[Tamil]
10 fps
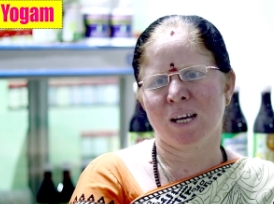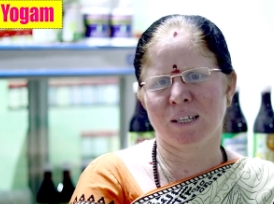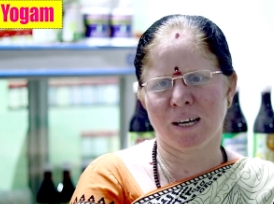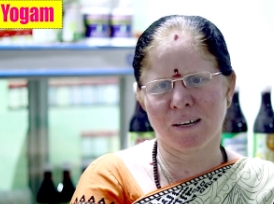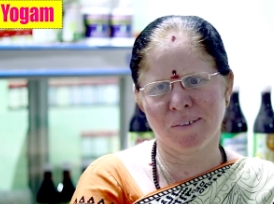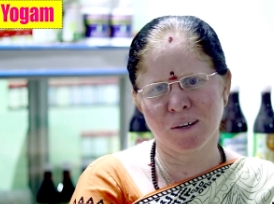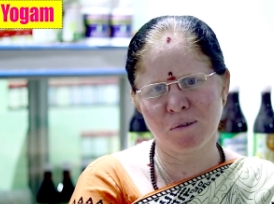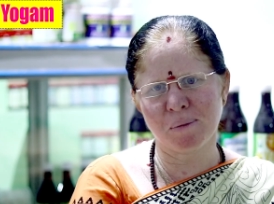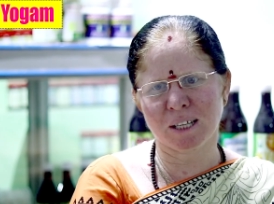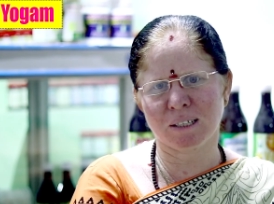அதுக்காக வில்வ
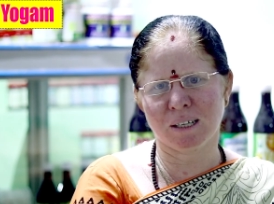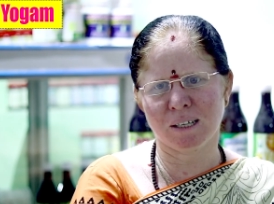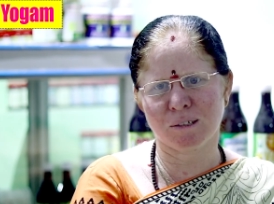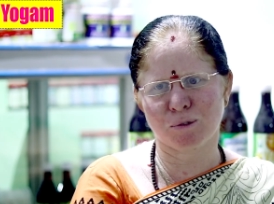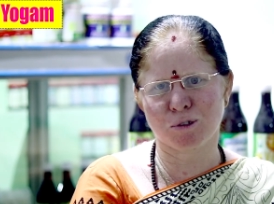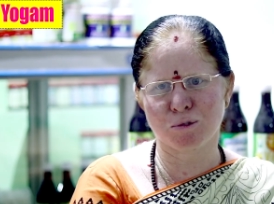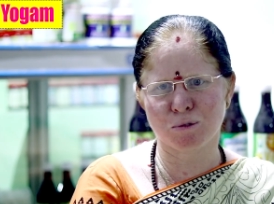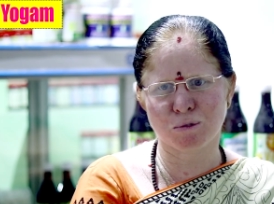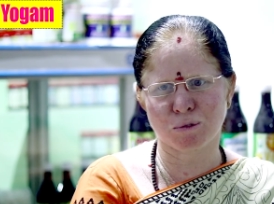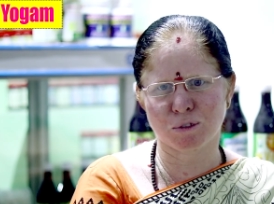பழத்தில் ஒரு
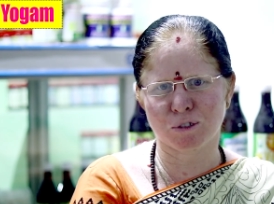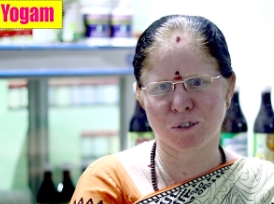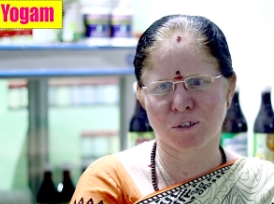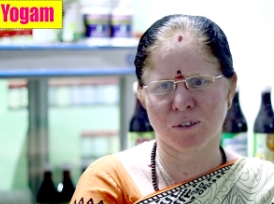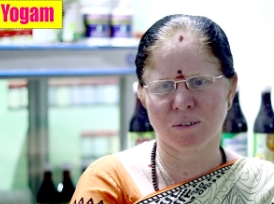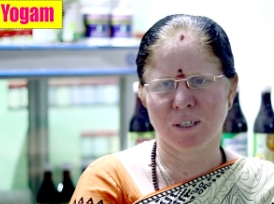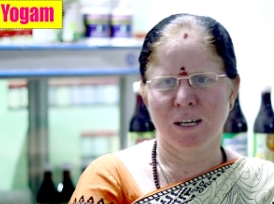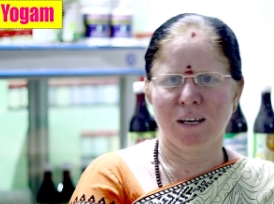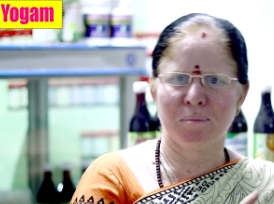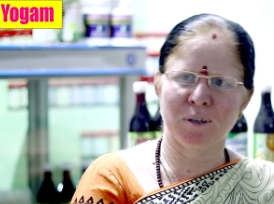ஜூஸ் கொடுத்துட்ருக்குறோம்
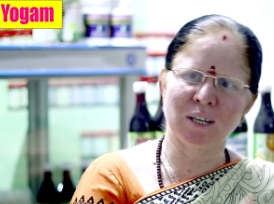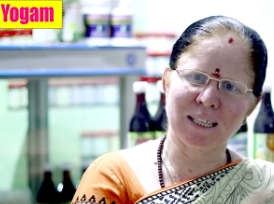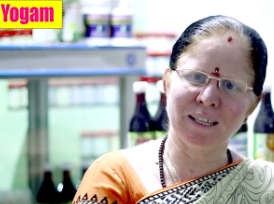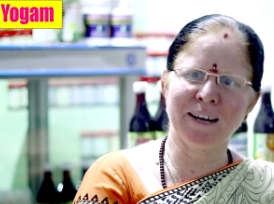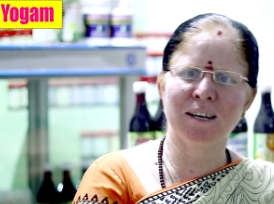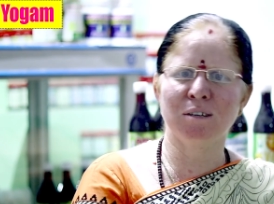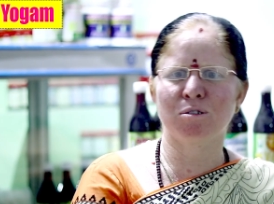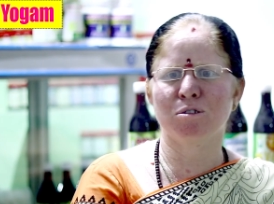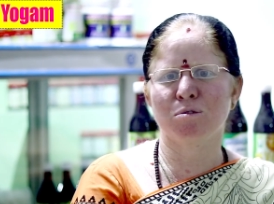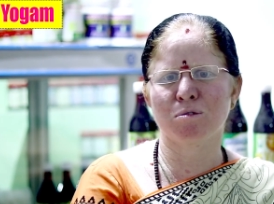அப்புறம் கத்தாழையில்
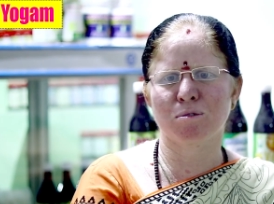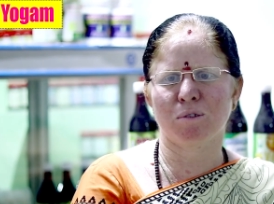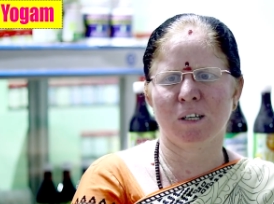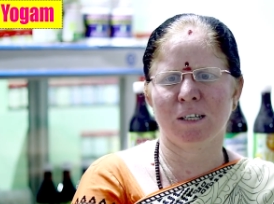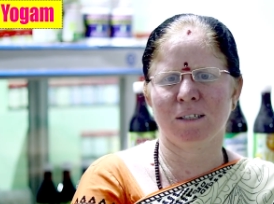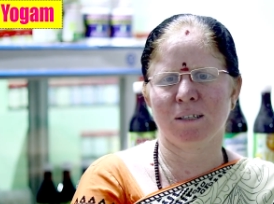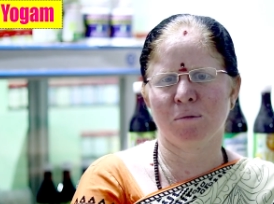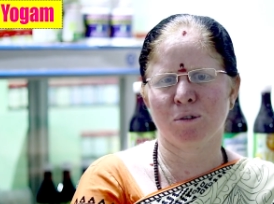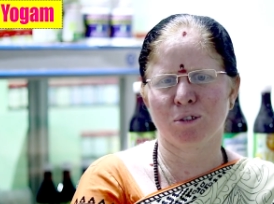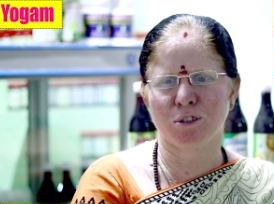ஒரு ஜூஸ் ஒன்று
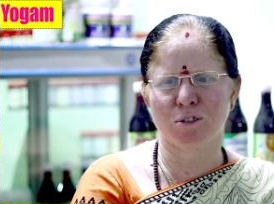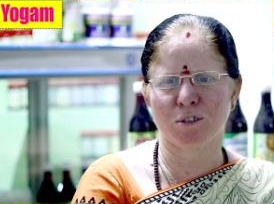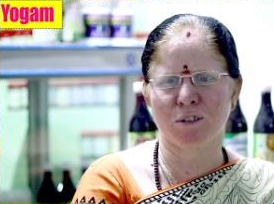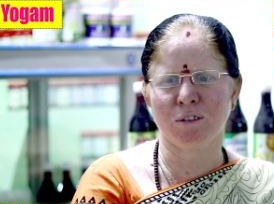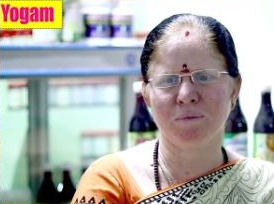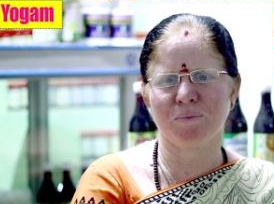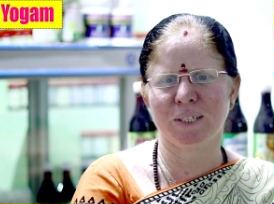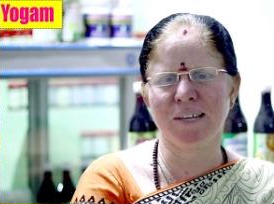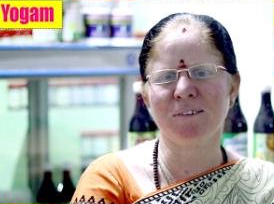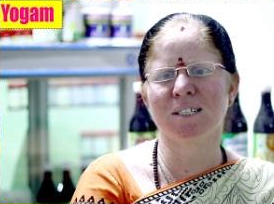நம்ம கொடுத்துட்ருக்குறோம்
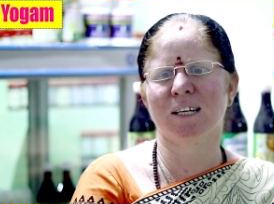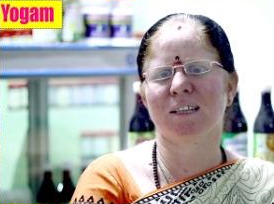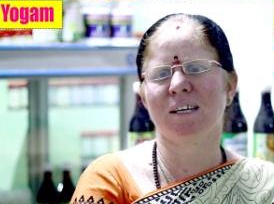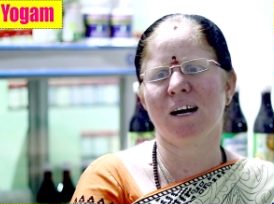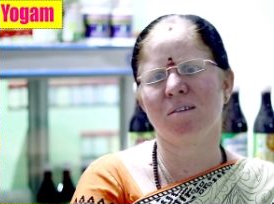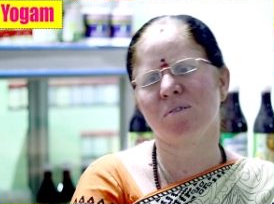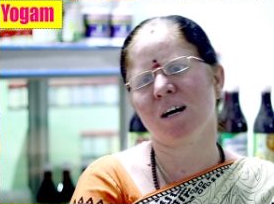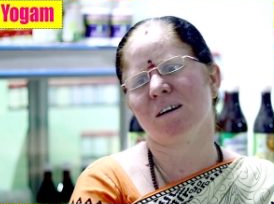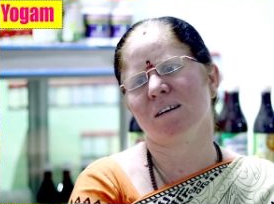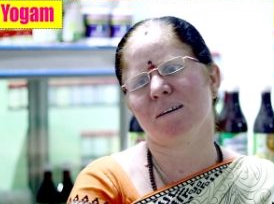ஜீவசக்தி அல்வா
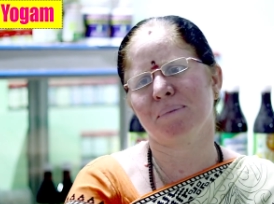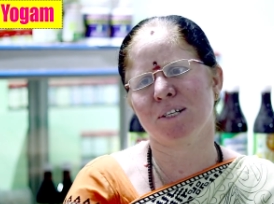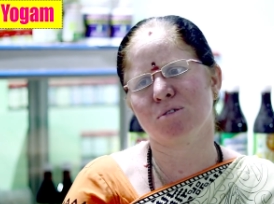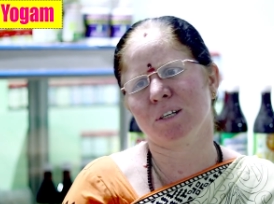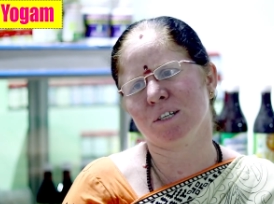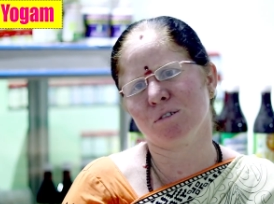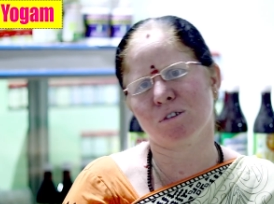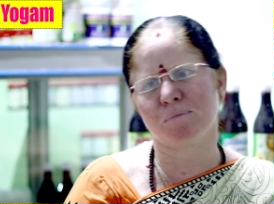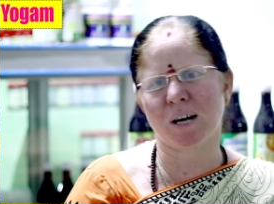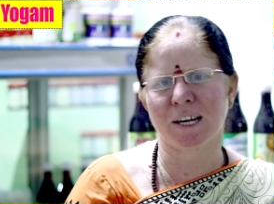அப்படின்னு சொல்லிட்டு
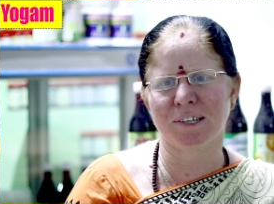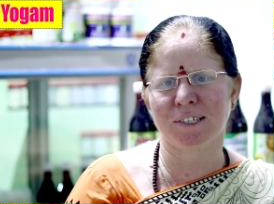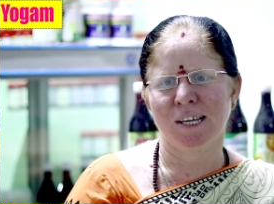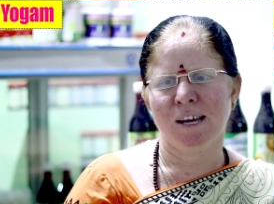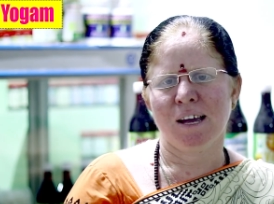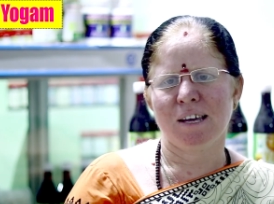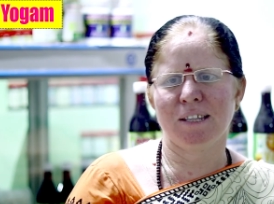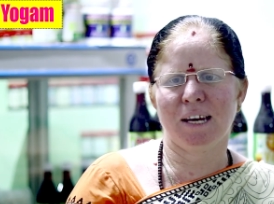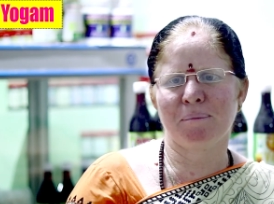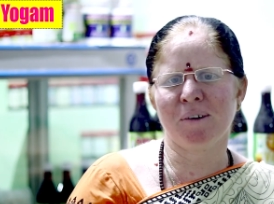ஒரு ப்ராடக்ட் இது
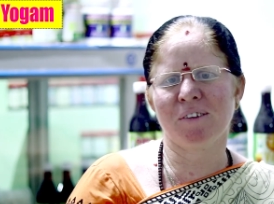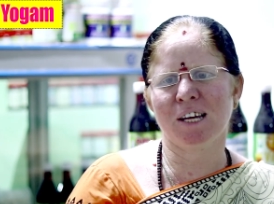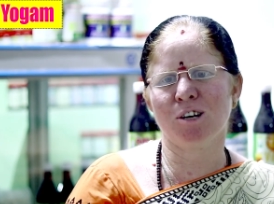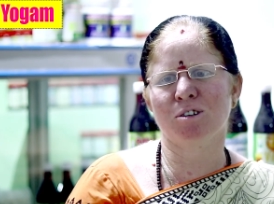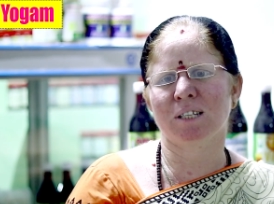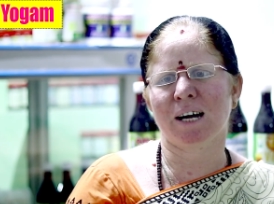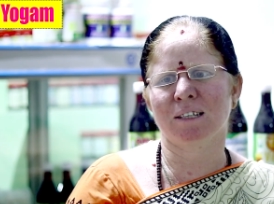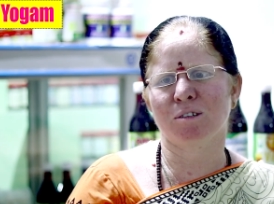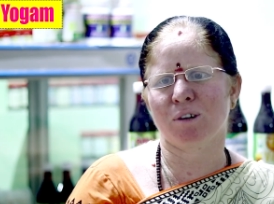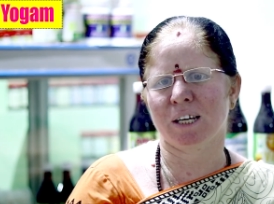எல்லாமே வெயிலோட
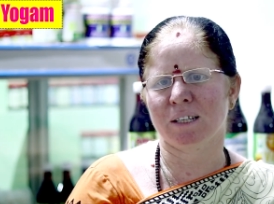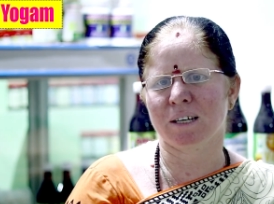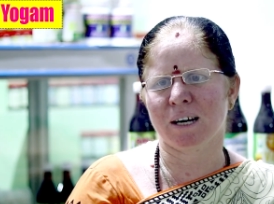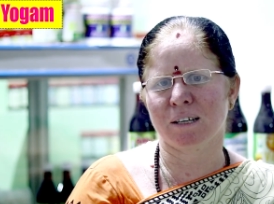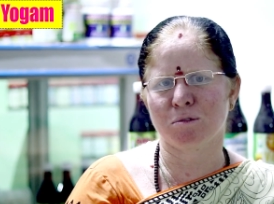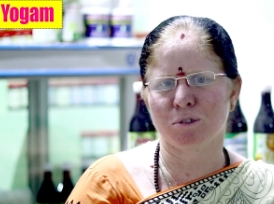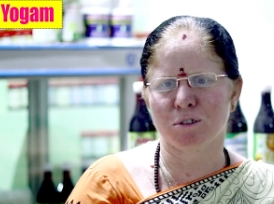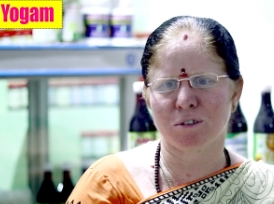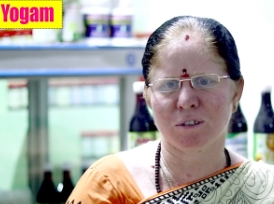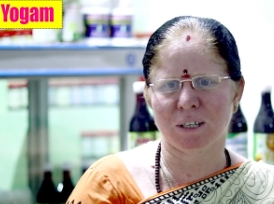தாக்கத்தை குறைக்கிறதுக்காக
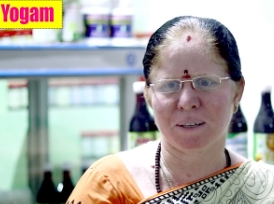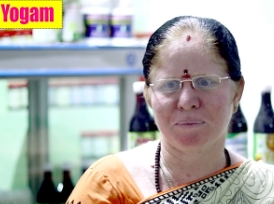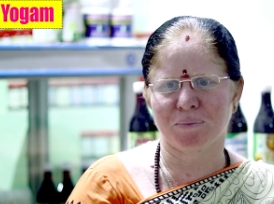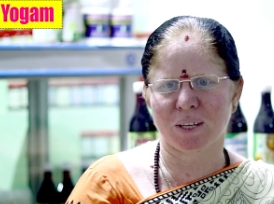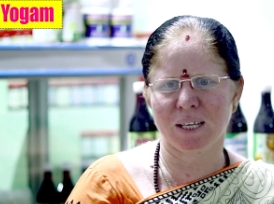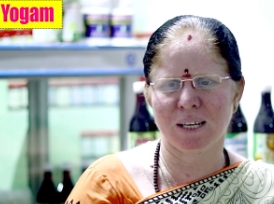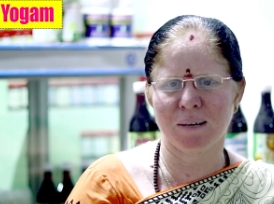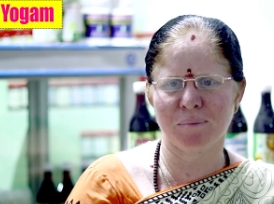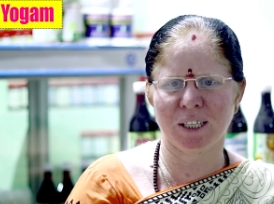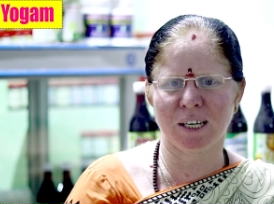கொடுத்துட்ருக்குறோங்க
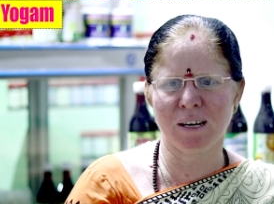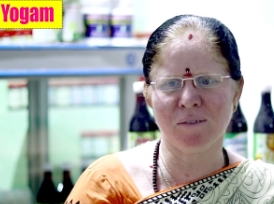இதெல்லாம் பார்த்திங்கன்னா